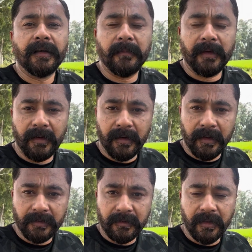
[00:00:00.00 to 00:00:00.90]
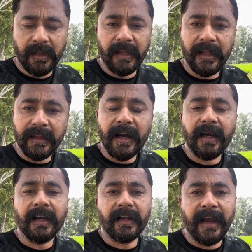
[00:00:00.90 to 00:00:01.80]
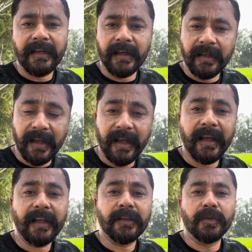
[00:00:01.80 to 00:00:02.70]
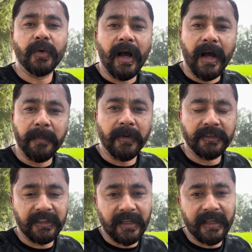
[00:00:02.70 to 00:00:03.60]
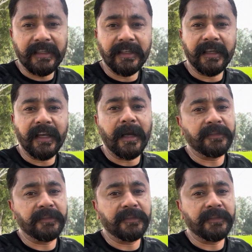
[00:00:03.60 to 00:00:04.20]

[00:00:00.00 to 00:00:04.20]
लेह लद्दाख का राइड करना है तो आप कोशिश ये कीजिए कि आप